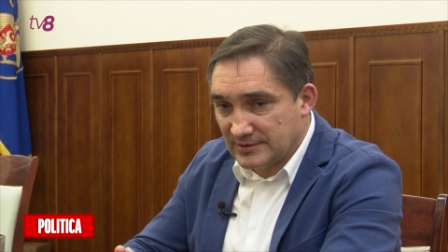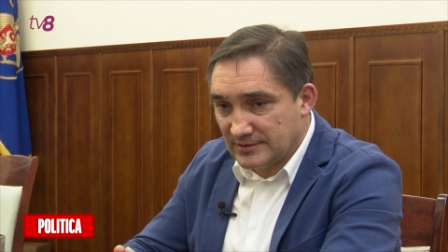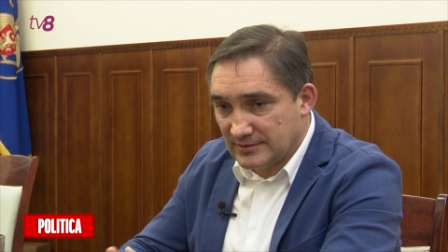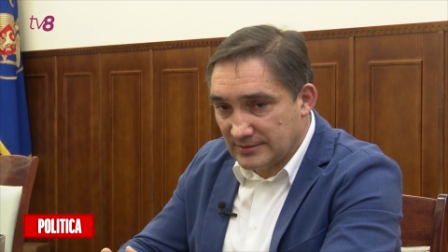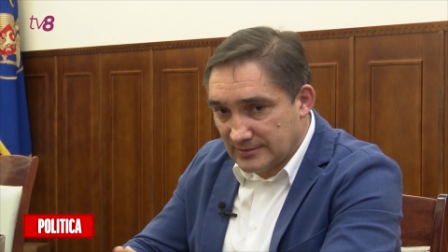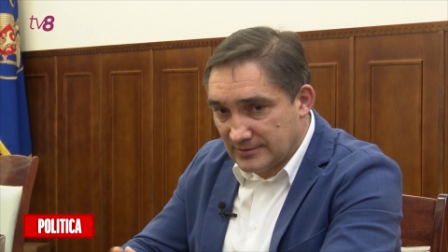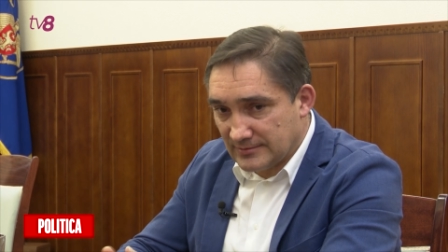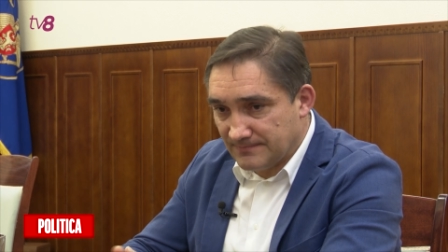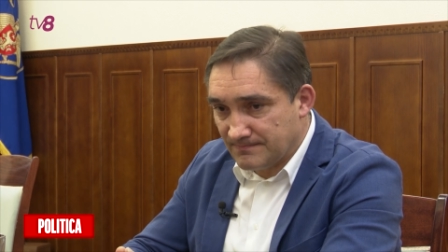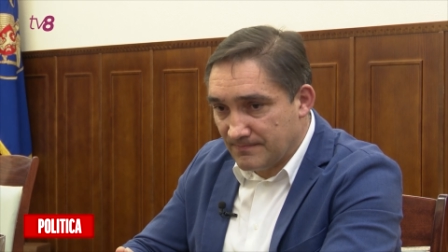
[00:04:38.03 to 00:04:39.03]

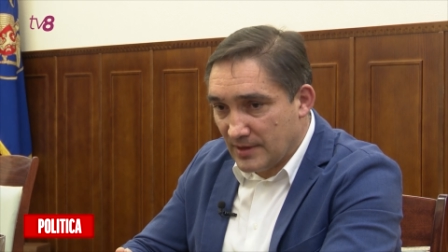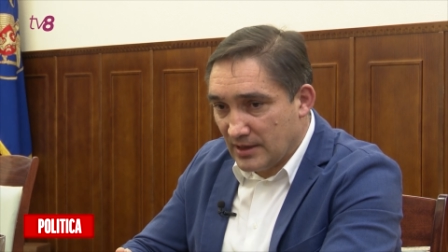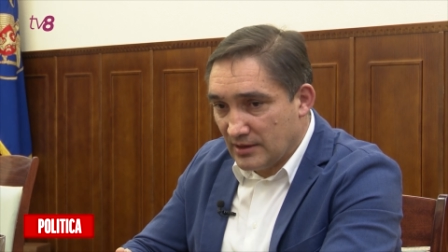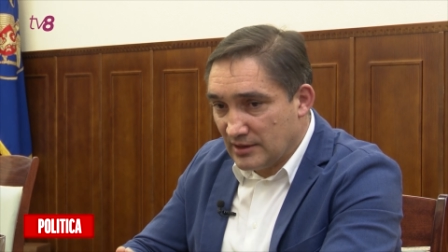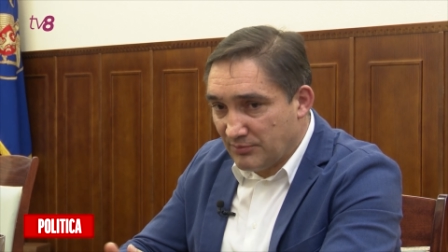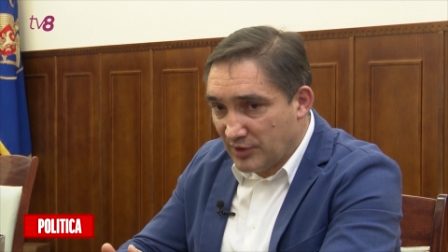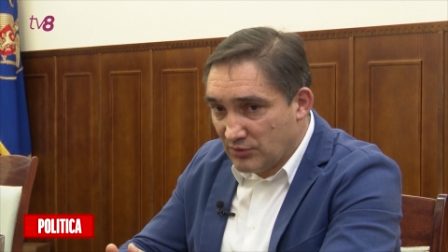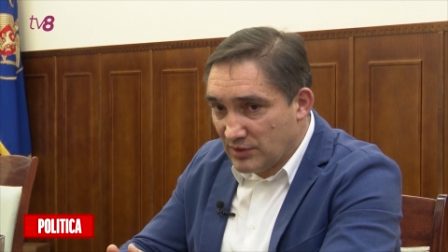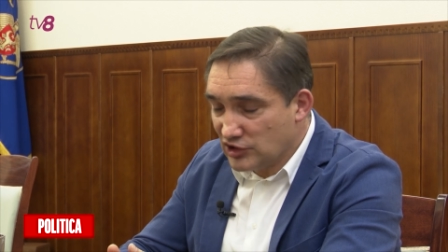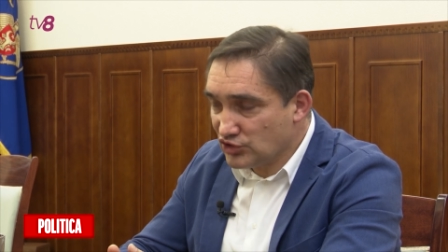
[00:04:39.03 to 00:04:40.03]
Э, я
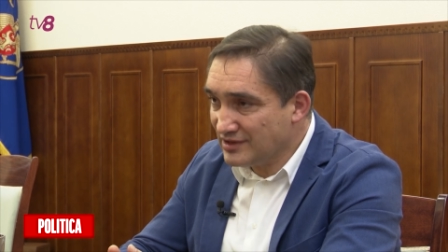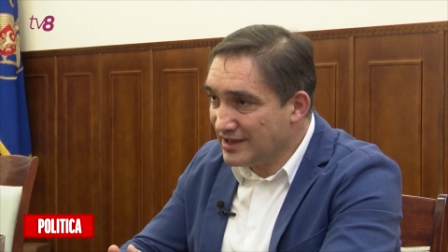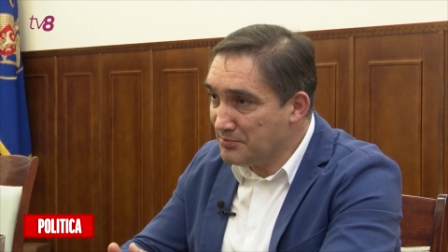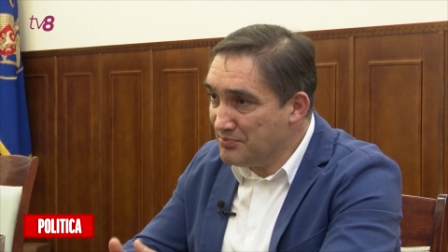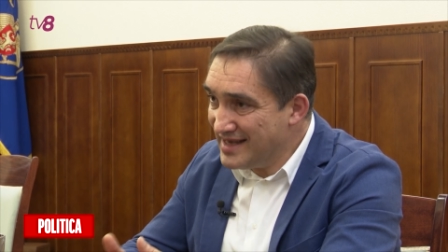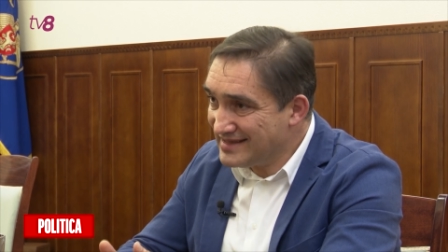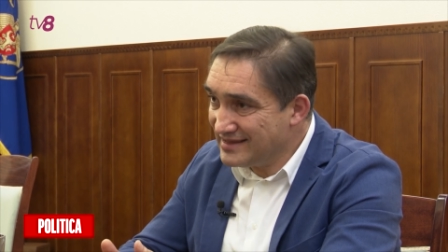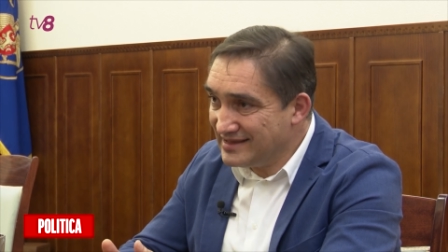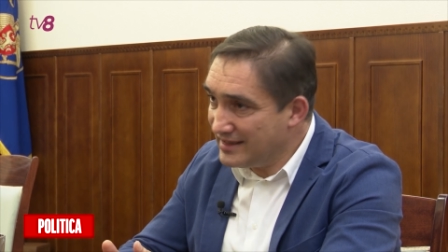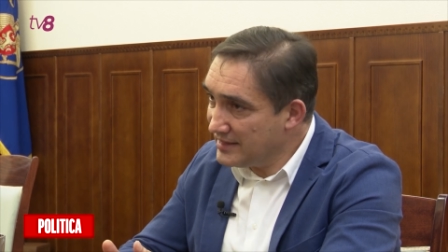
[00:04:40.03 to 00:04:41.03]
понимаю, что это без
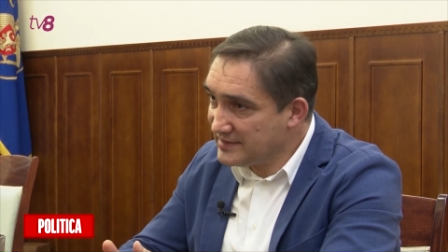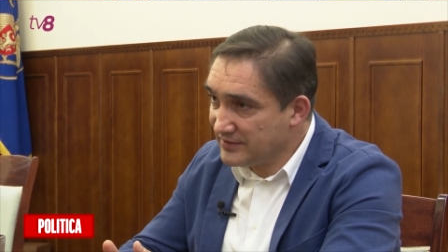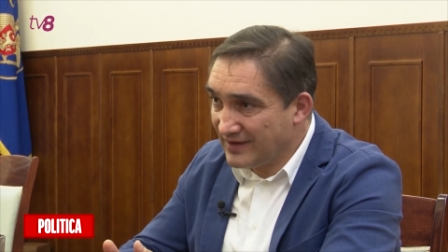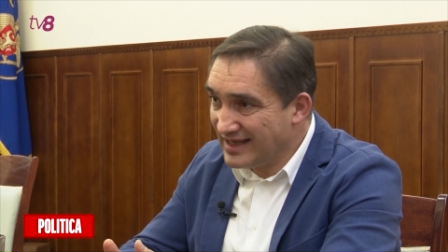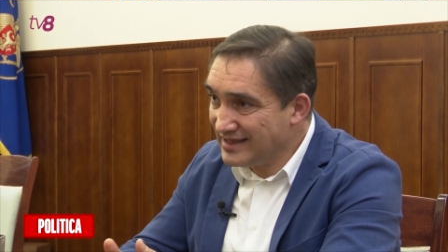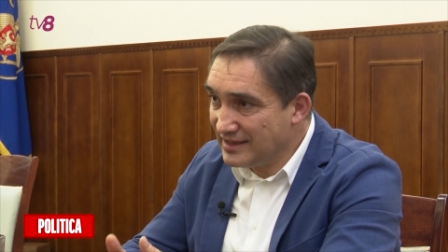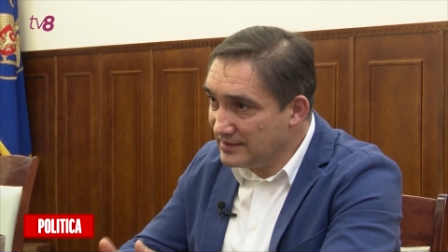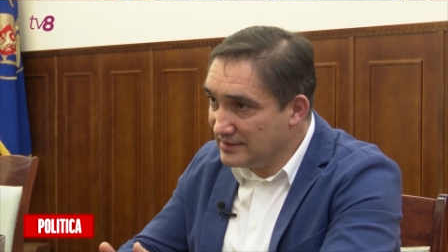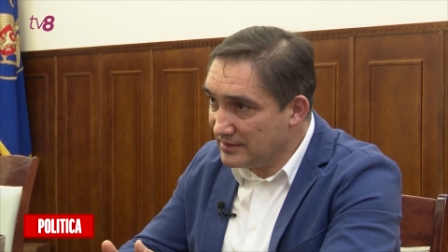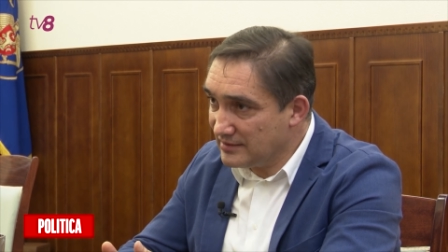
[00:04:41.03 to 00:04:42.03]
интересов это не
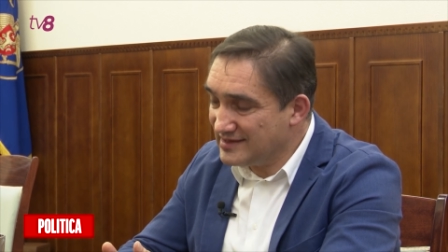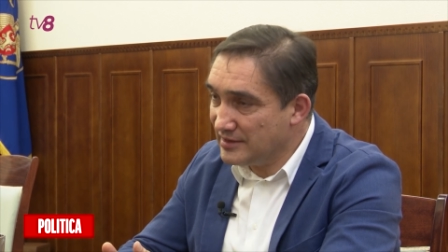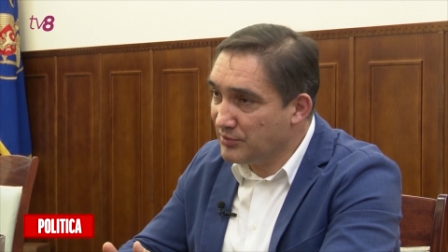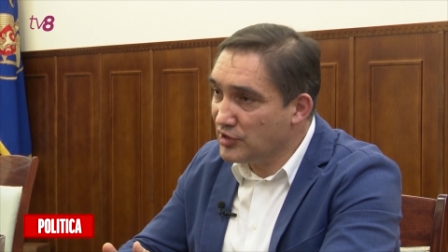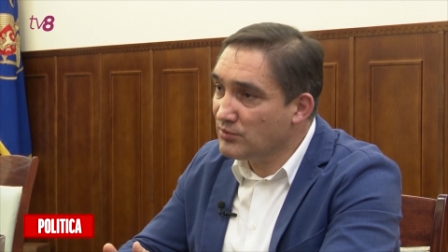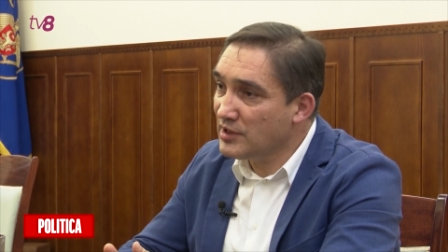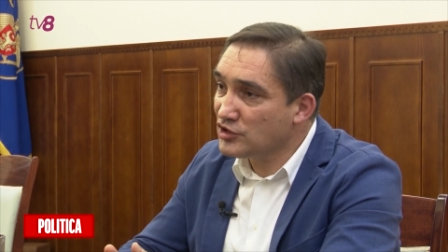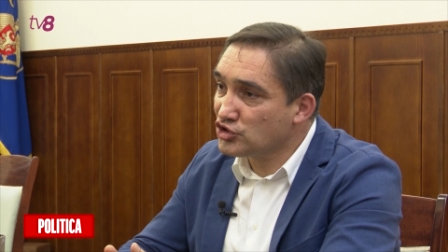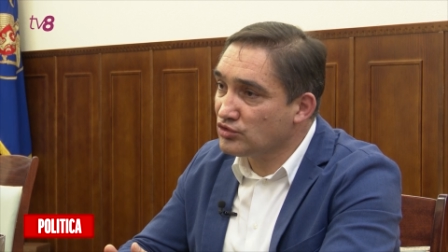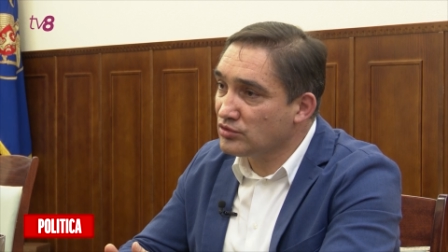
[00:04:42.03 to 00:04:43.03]
делалось. Я
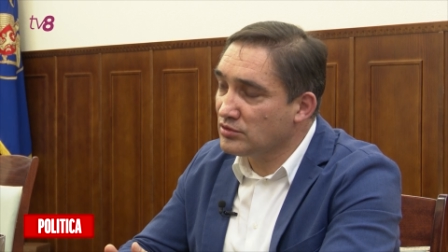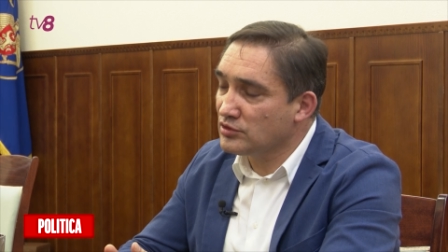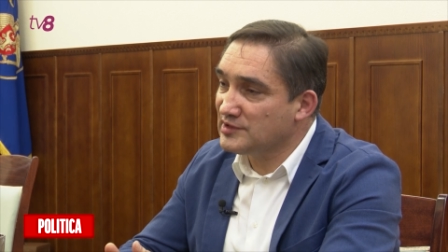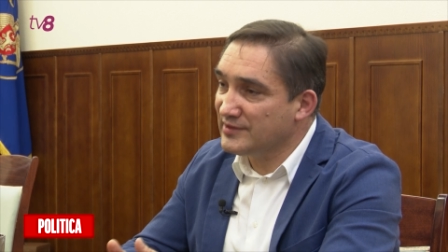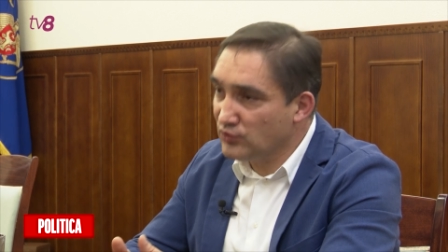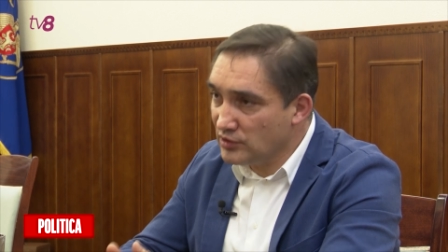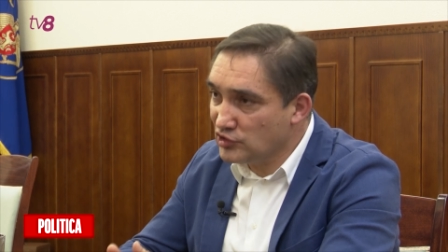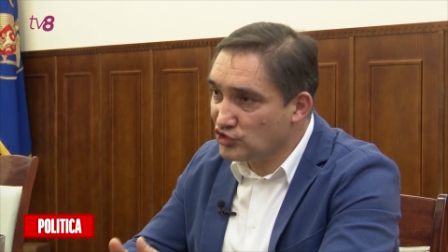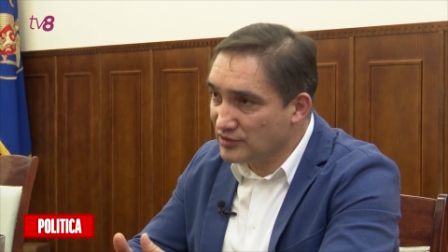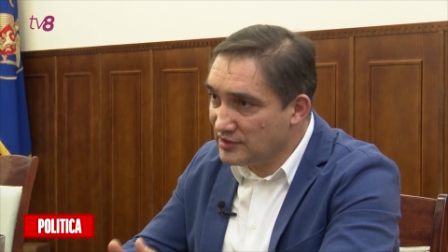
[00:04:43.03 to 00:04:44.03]
понимаю, что
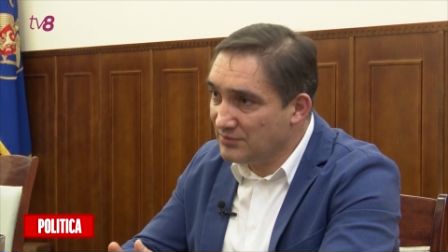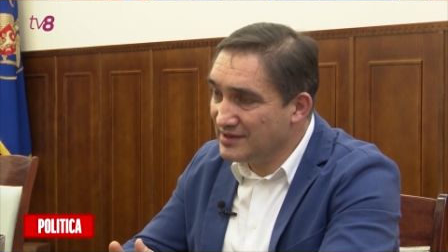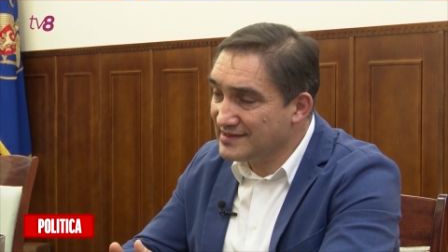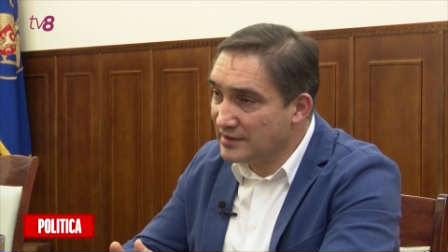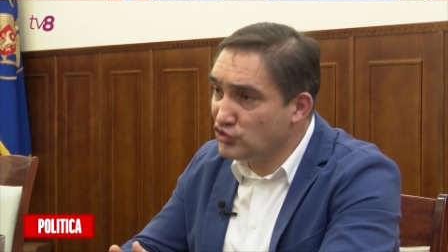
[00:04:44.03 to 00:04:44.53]
сегодня судебный...